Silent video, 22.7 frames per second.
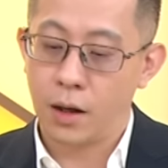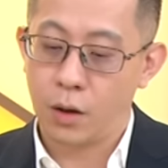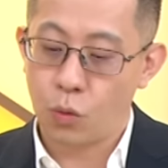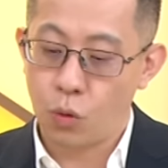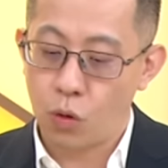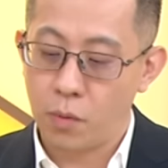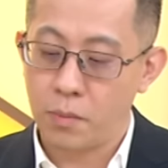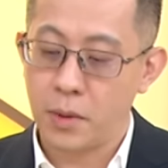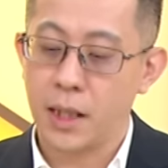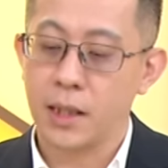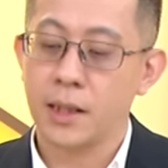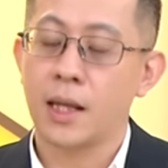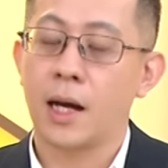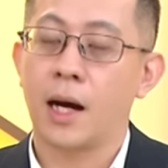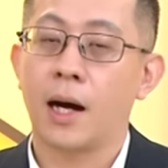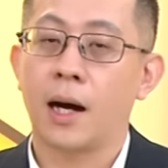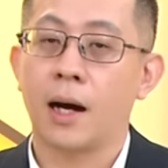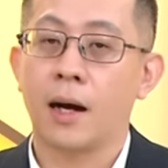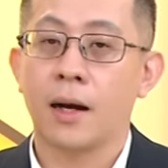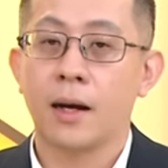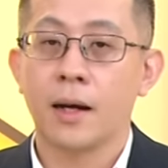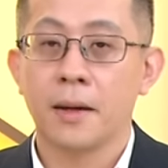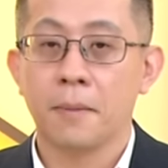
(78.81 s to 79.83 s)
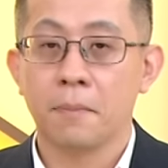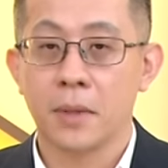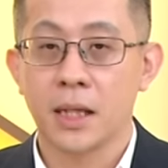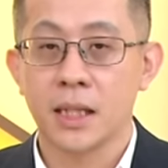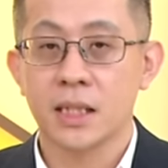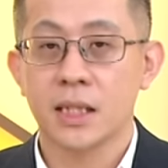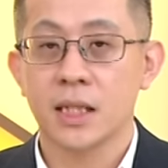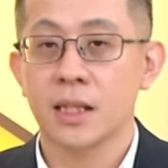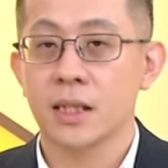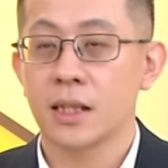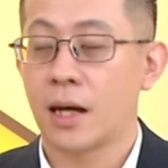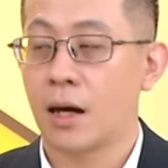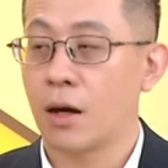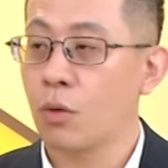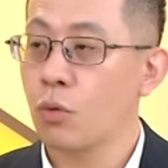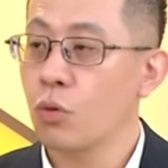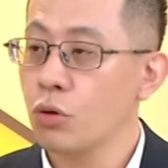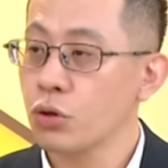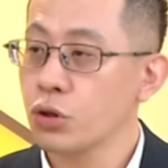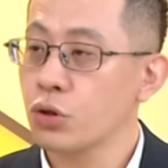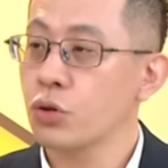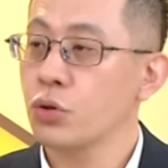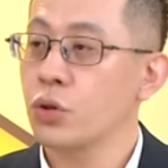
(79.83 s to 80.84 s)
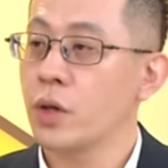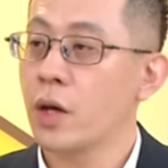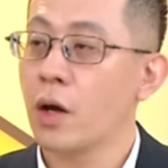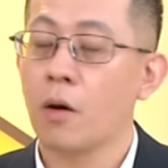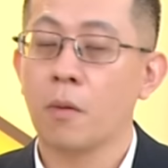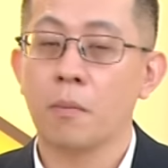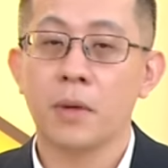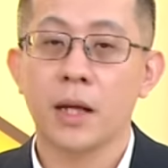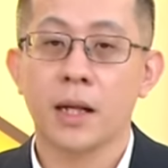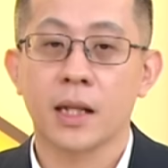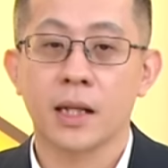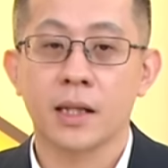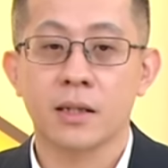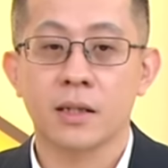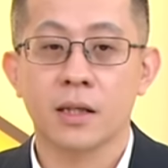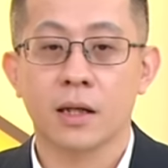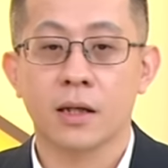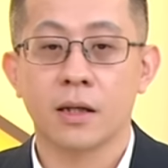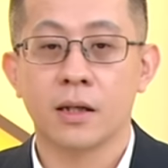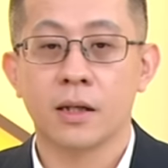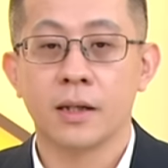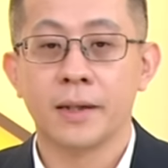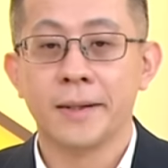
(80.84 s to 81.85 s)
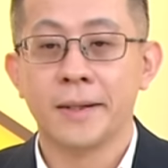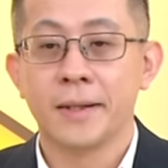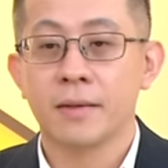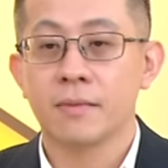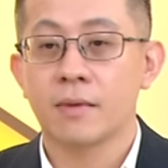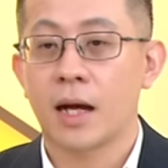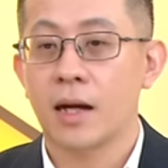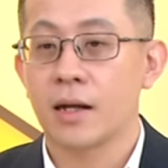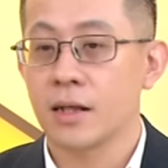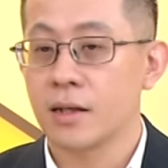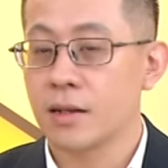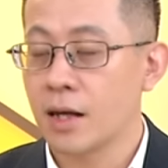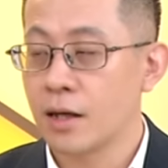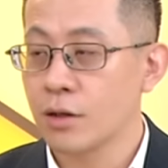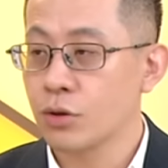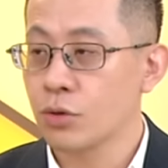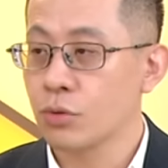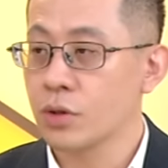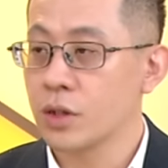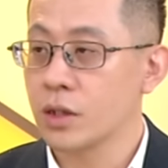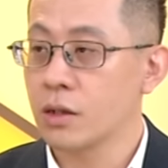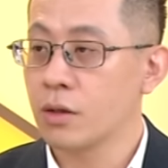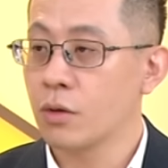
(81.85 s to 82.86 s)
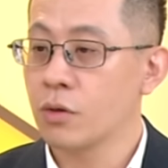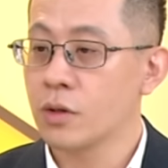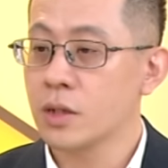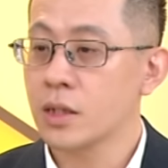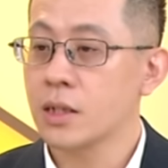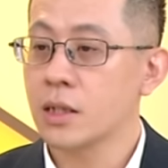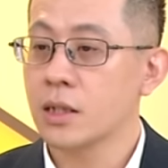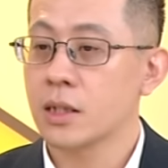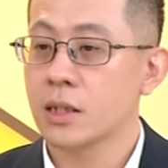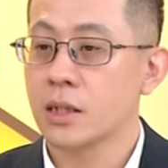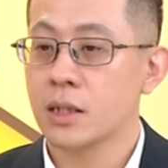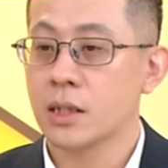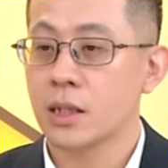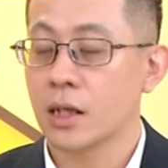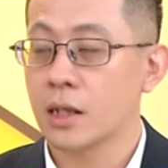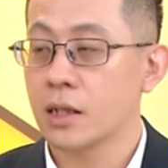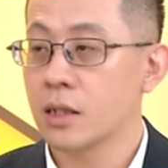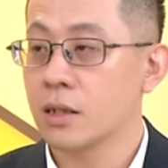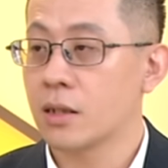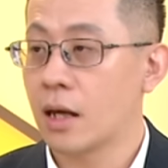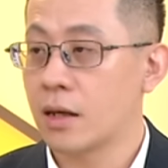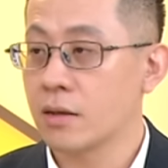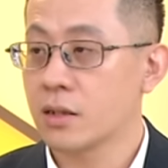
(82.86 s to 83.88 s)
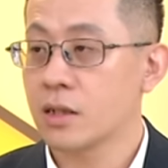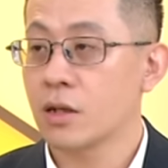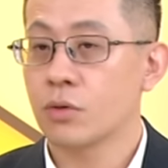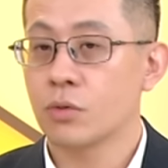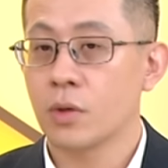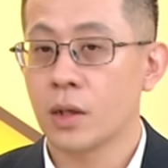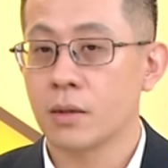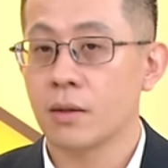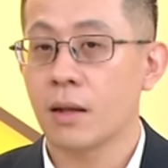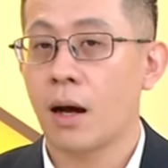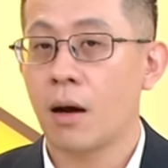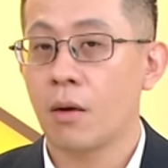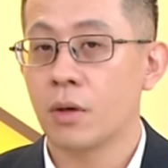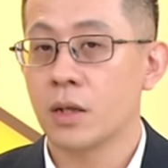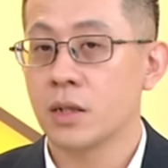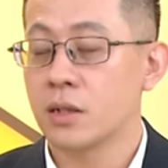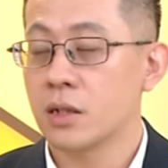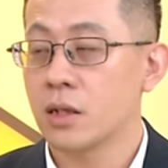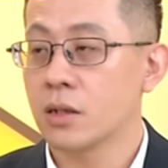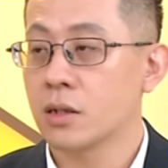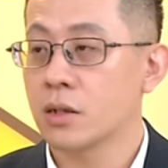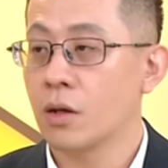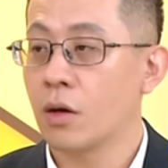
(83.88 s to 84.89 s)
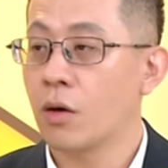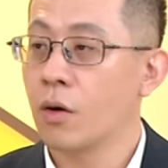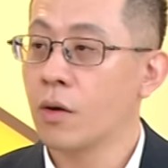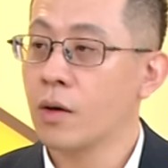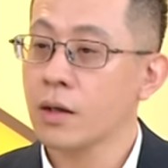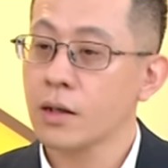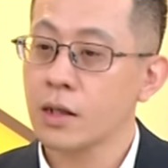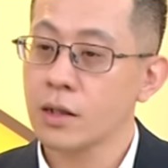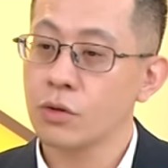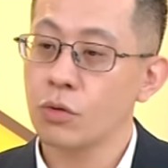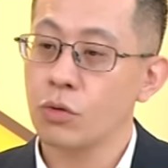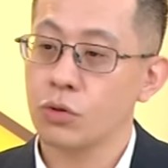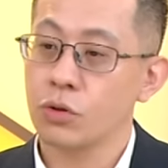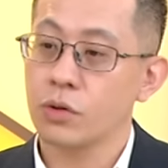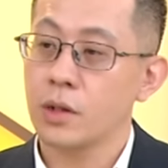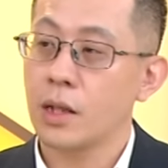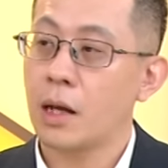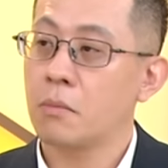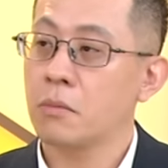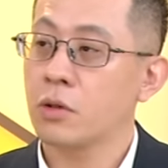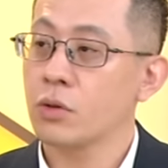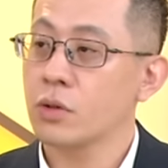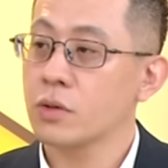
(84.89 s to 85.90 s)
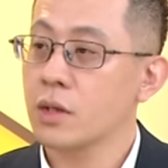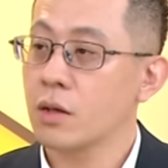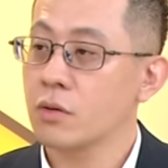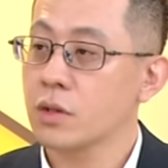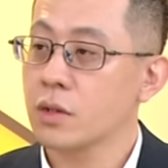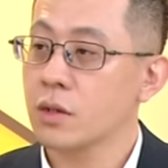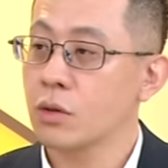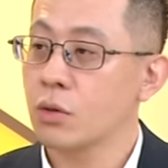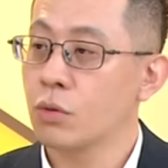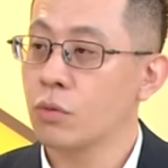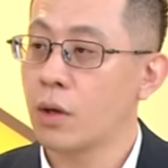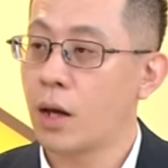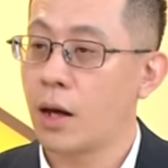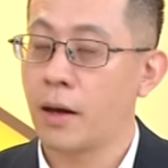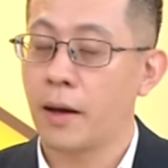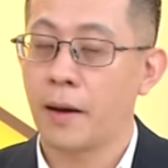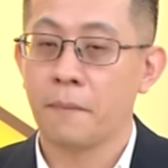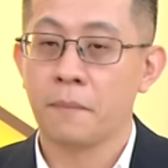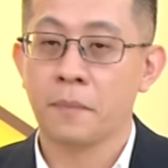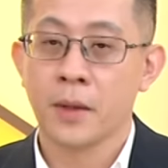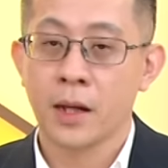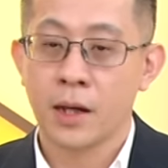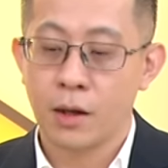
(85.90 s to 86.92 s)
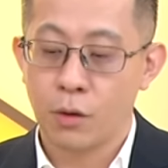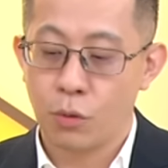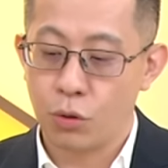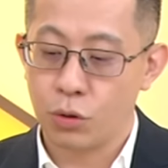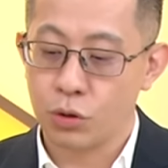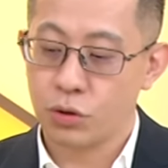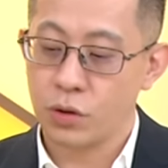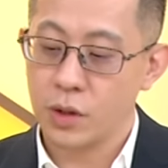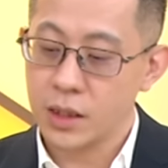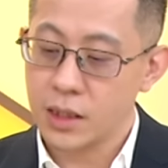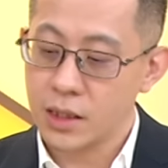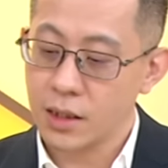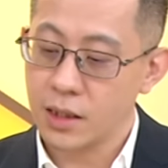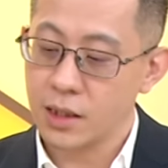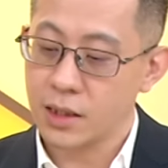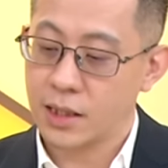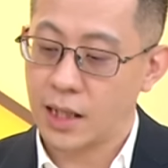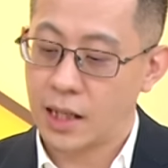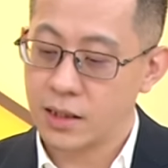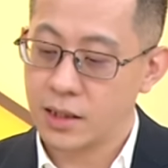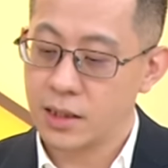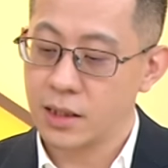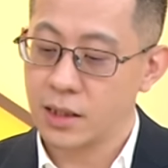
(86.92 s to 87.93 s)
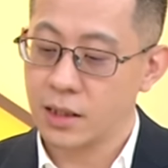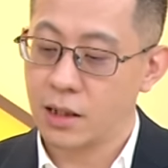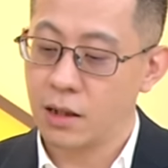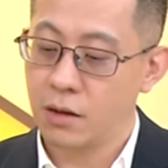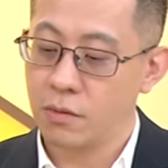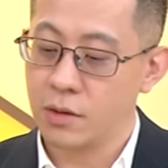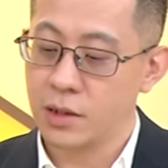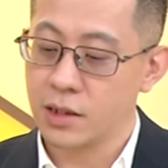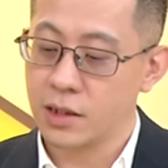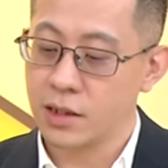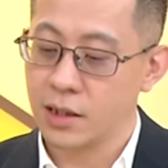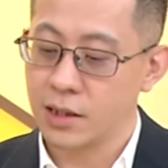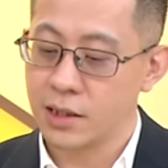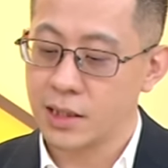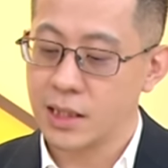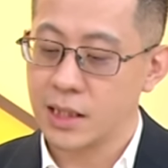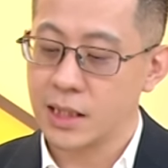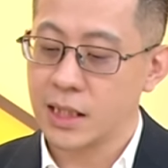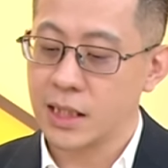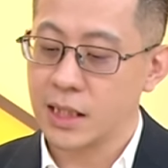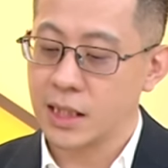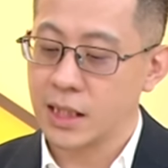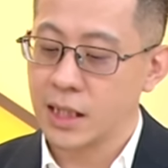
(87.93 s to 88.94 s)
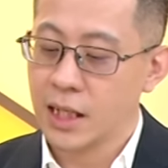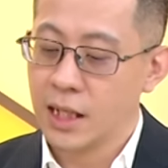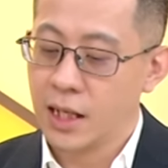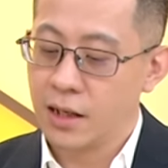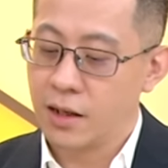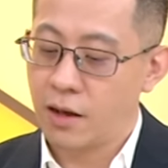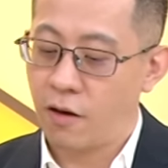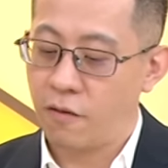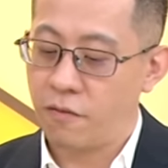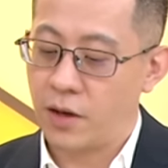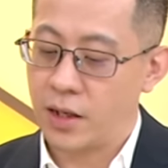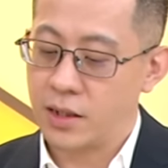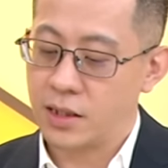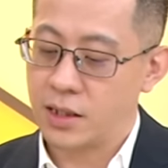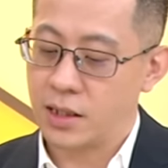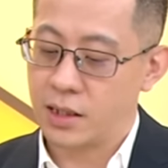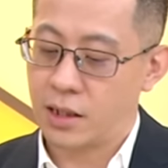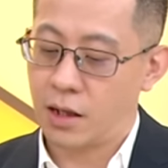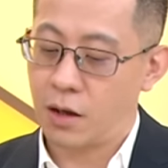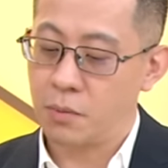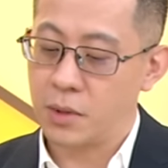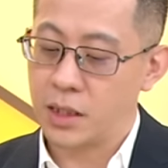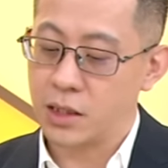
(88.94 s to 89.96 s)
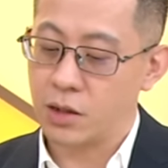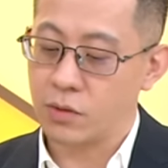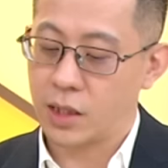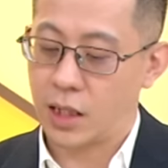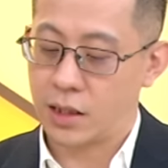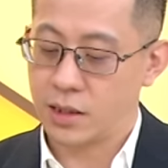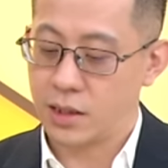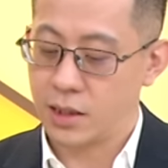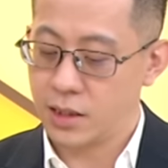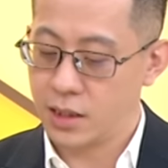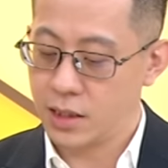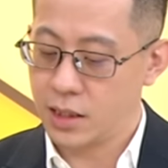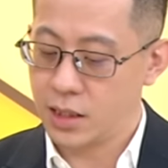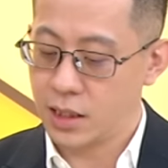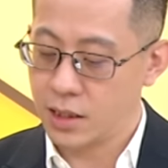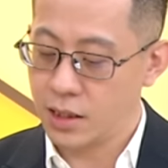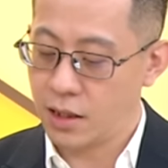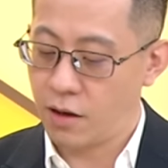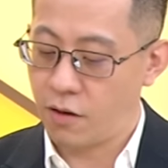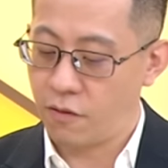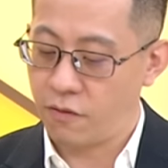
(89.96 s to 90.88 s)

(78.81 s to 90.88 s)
国民党、民进党过去也有面临这个代理党主席或是整个党陷入很大危机的时候，可是我觉得他们都照制度来啊。我觉得这个才是柯文哲自己要反省，然后民众党真真正要